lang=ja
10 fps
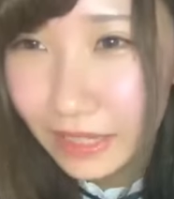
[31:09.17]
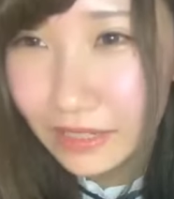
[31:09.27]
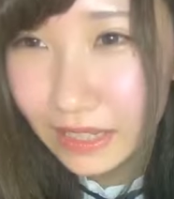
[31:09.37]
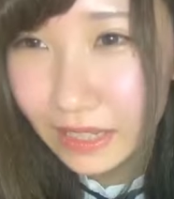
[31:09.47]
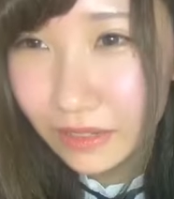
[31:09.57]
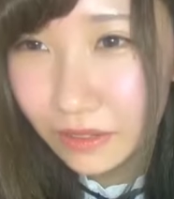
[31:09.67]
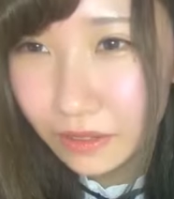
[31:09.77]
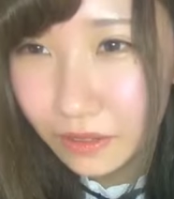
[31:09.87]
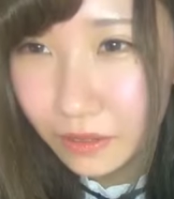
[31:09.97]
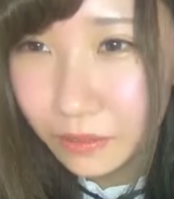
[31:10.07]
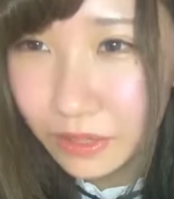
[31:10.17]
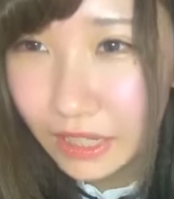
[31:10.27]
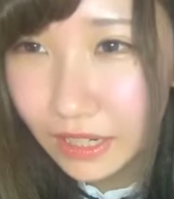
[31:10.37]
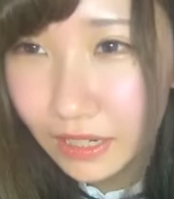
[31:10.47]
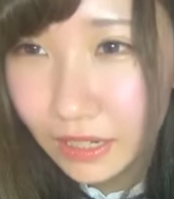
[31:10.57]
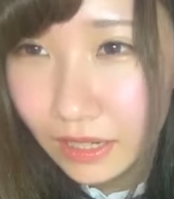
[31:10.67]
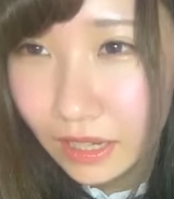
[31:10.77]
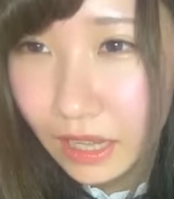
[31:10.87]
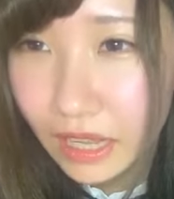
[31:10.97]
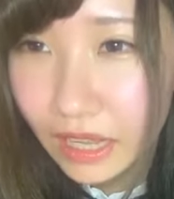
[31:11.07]
たりさんともさん
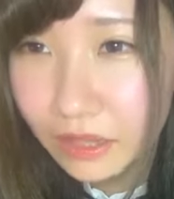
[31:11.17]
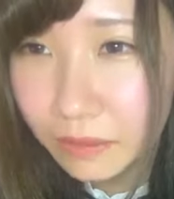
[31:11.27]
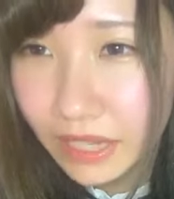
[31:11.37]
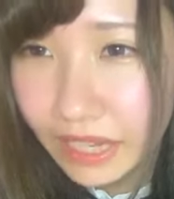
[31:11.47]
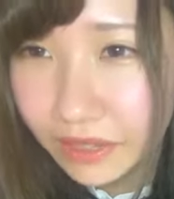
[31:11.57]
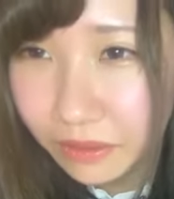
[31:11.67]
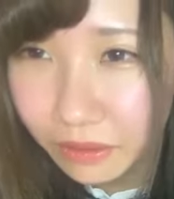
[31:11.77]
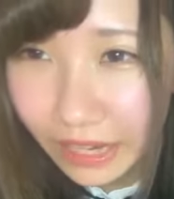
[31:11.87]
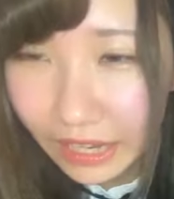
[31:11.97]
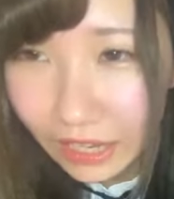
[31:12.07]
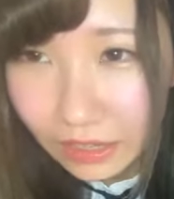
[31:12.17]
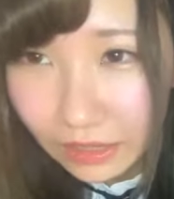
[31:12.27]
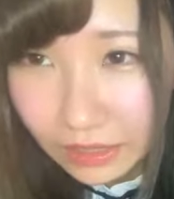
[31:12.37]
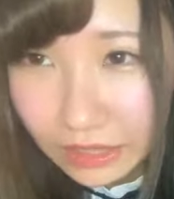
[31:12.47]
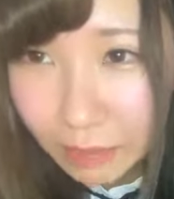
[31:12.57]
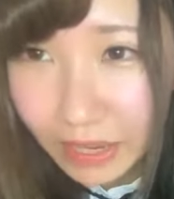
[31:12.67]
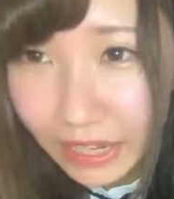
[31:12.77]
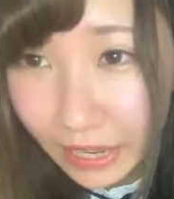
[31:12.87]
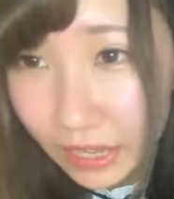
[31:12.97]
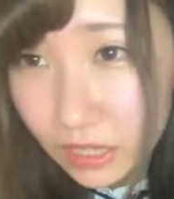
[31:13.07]
あー読めないよこれさば
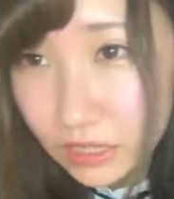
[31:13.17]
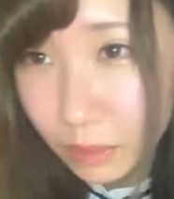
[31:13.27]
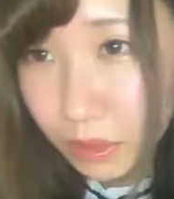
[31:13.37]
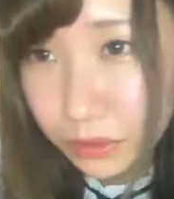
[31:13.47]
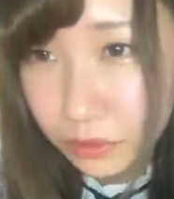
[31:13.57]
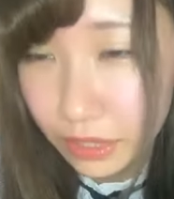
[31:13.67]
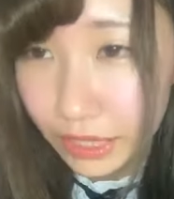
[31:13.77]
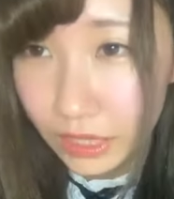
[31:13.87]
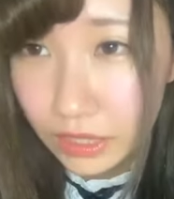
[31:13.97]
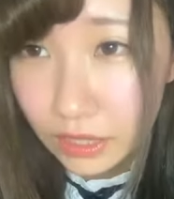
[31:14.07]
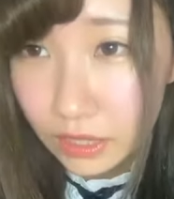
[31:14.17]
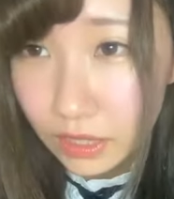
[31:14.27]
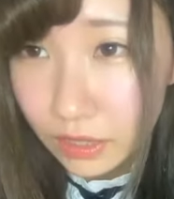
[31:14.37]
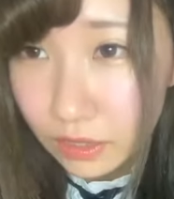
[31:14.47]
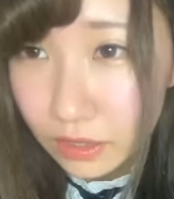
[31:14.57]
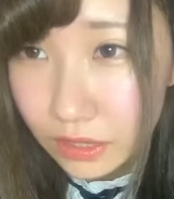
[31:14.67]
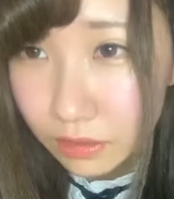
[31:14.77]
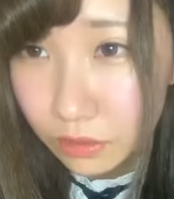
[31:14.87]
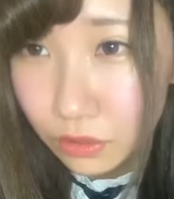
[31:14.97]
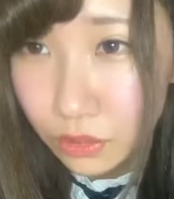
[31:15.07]
けさばくこれ
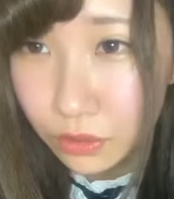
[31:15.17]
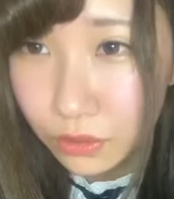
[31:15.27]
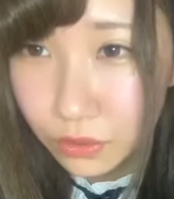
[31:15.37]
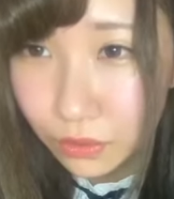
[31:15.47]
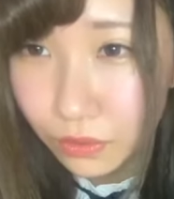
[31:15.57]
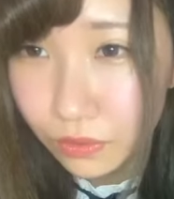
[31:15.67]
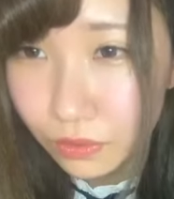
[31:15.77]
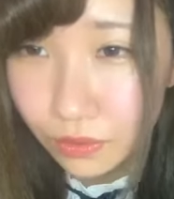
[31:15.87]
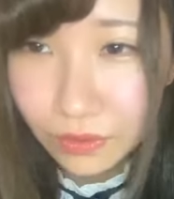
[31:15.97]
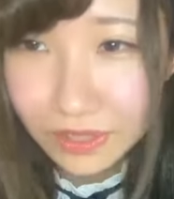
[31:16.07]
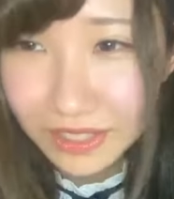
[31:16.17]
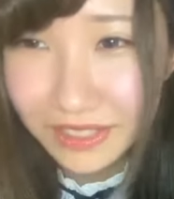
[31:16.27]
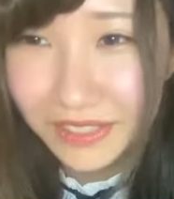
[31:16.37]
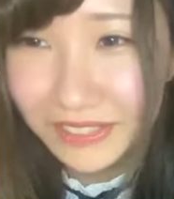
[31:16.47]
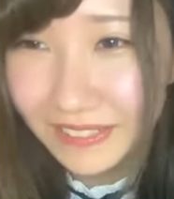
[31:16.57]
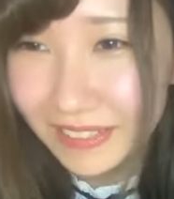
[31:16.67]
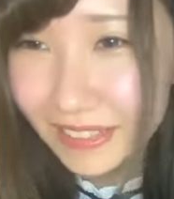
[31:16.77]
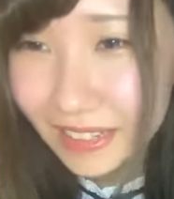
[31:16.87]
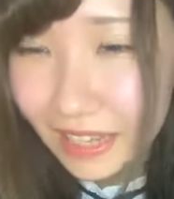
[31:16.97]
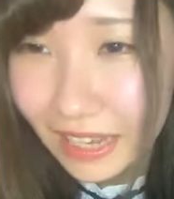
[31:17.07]
強そう強そう
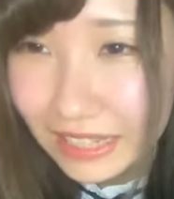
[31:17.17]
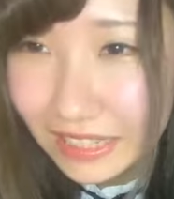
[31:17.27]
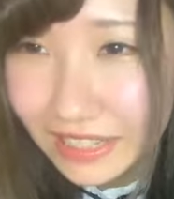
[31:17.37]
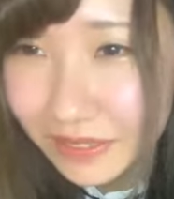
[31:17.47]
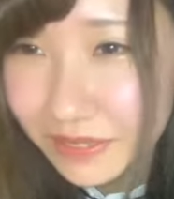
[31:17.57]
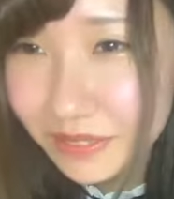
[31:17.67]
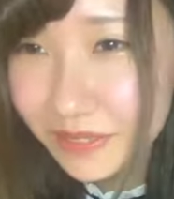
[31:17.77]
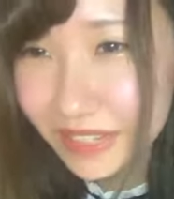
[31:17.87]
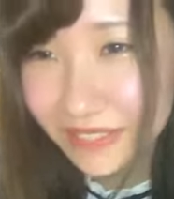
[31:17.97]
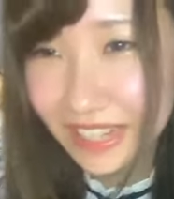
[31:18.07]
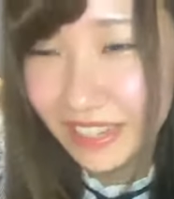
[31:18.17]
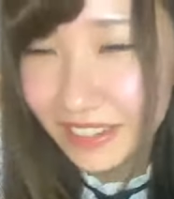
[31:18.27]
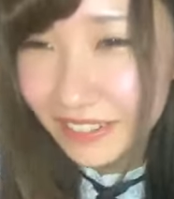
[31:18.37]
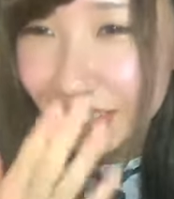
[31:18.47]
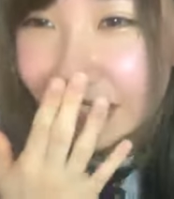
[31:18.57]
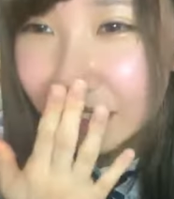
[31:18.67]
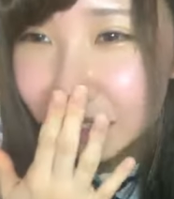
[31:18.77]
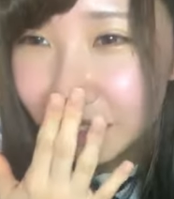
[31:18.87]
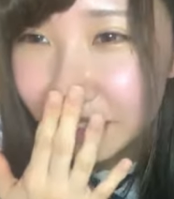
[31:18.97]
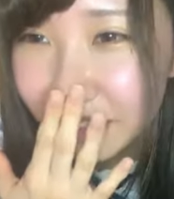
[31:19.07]
あ違う違う違う待って待って違
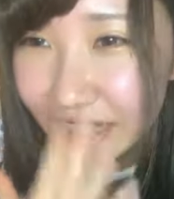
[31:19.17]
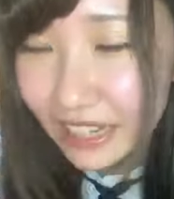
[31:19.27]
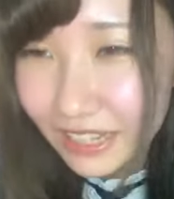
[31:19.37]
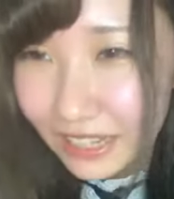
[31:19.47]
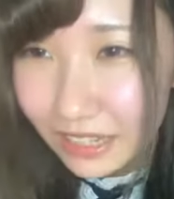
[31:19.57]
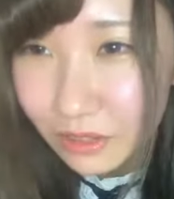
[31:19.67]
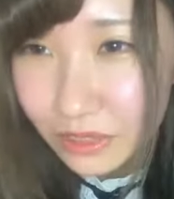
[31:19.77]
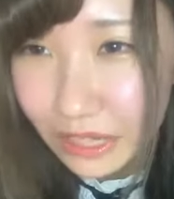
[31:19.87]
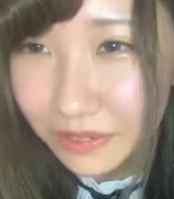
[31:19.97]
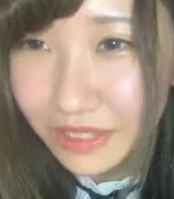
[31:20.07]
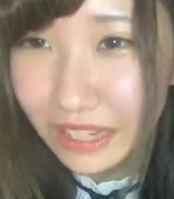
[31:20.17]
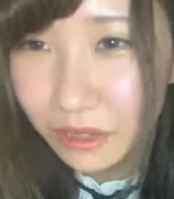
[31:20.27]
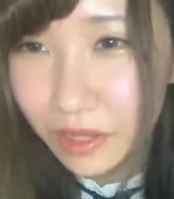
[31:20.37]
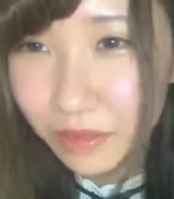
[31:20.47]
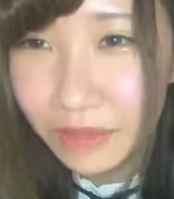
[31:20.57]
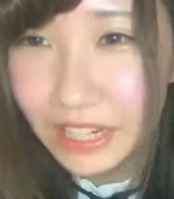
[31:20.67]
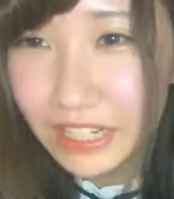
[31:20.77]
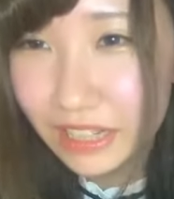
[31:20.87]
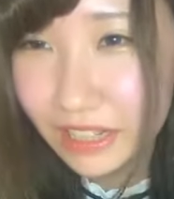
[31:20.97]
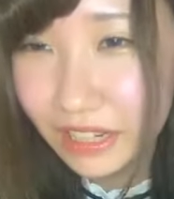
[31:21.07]
う読んでた頼んだ頼ま
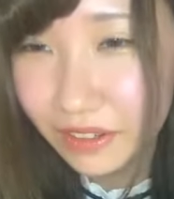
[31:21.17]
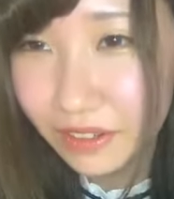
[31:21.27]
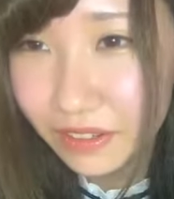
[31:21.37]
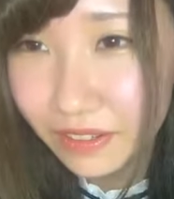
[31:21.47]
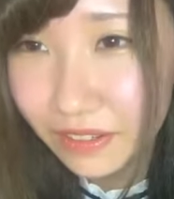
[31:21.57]
れちゃってるよ